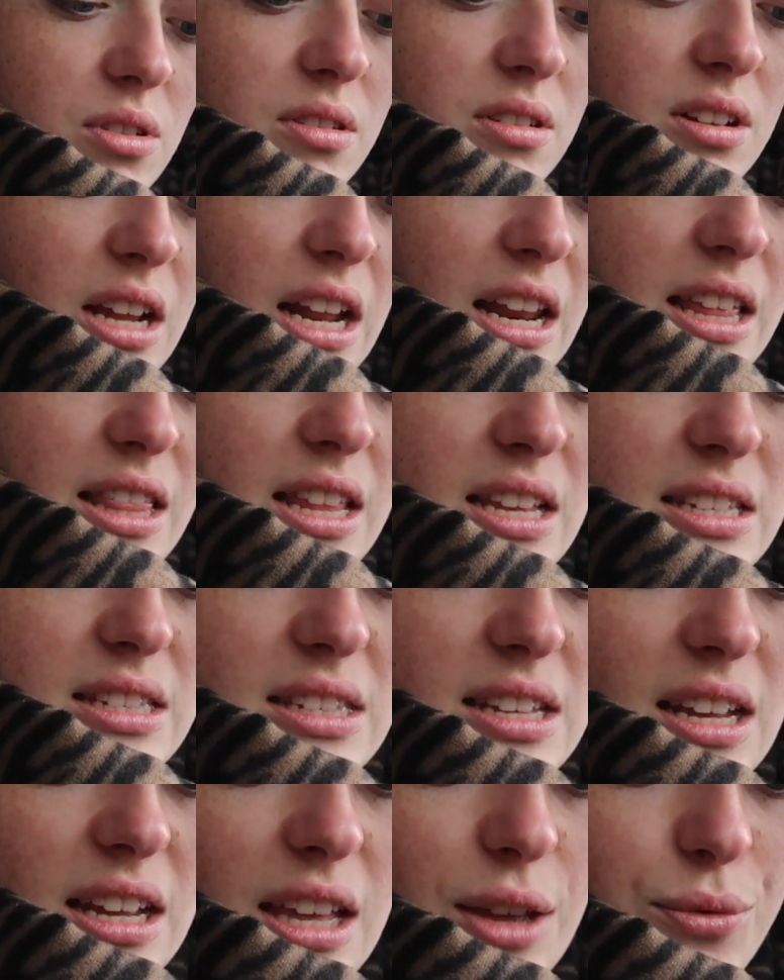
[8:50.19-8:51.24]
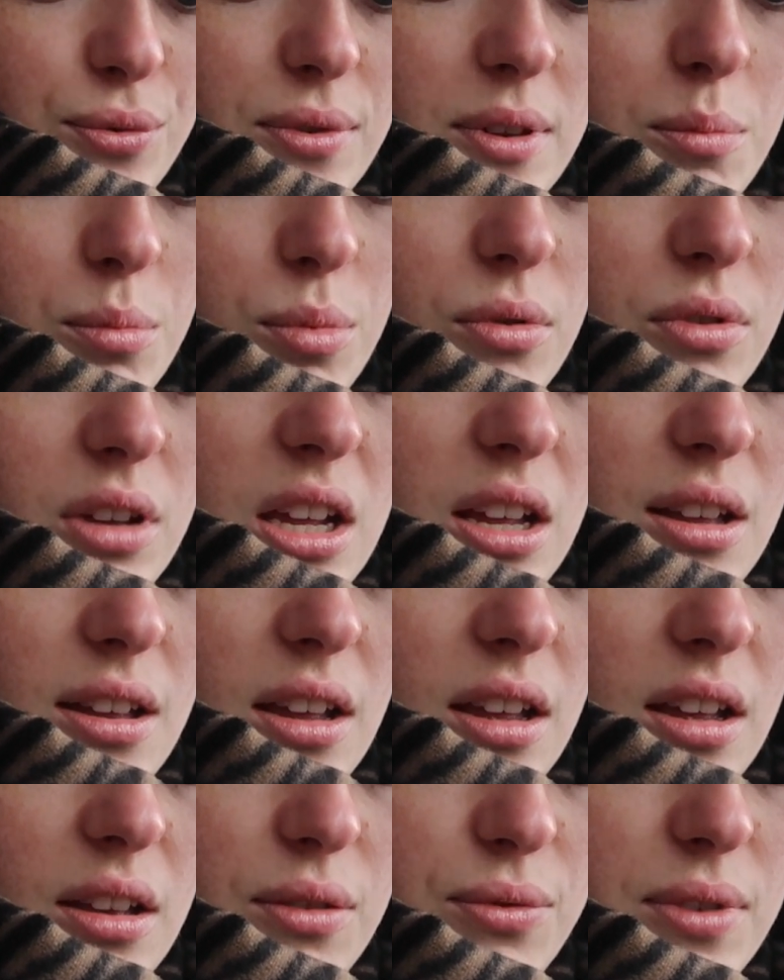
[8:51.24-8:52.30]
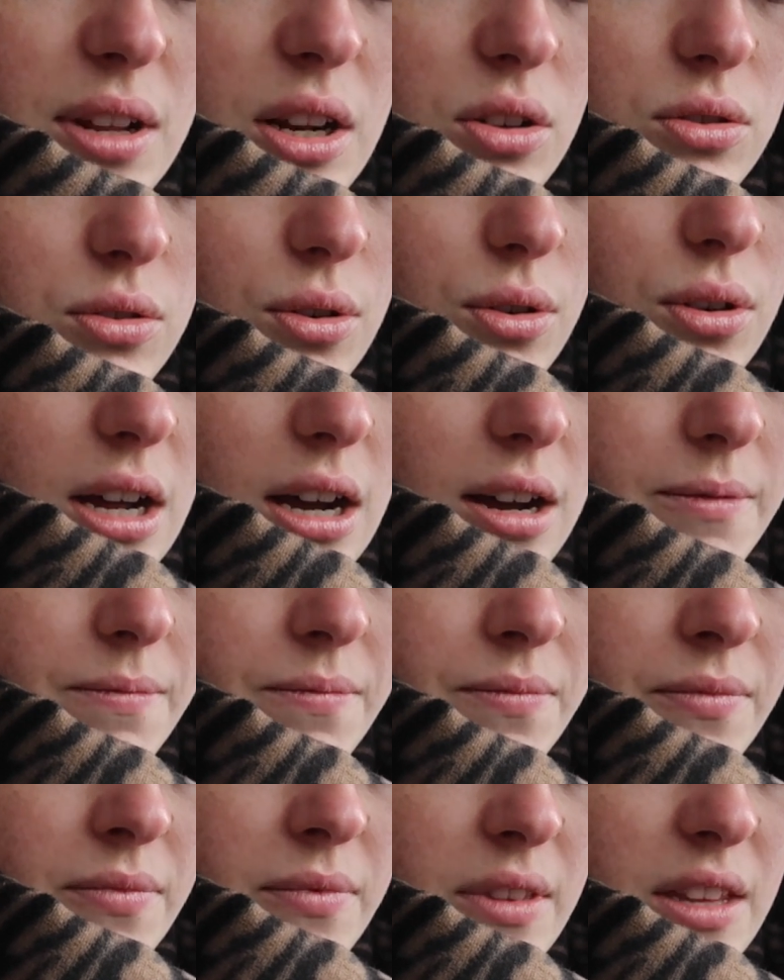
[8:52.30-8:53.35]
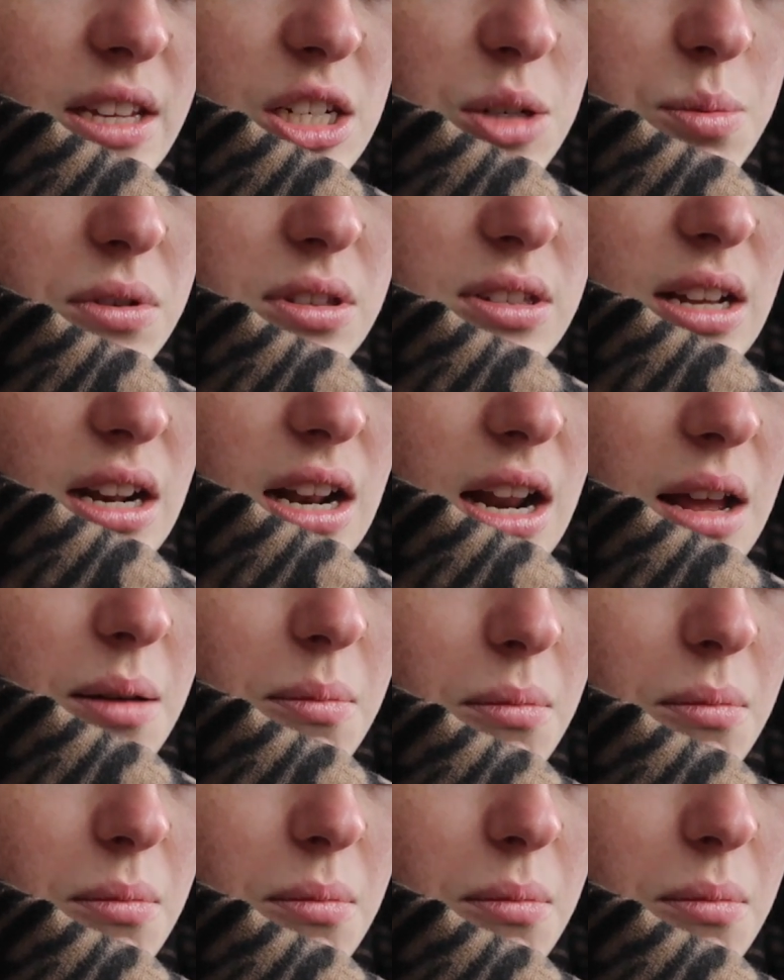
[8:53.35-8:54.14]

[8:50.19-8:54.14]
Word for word: C'est c'est l'ananas, ça qui est, qui filandreux là. Et je pense c'est de la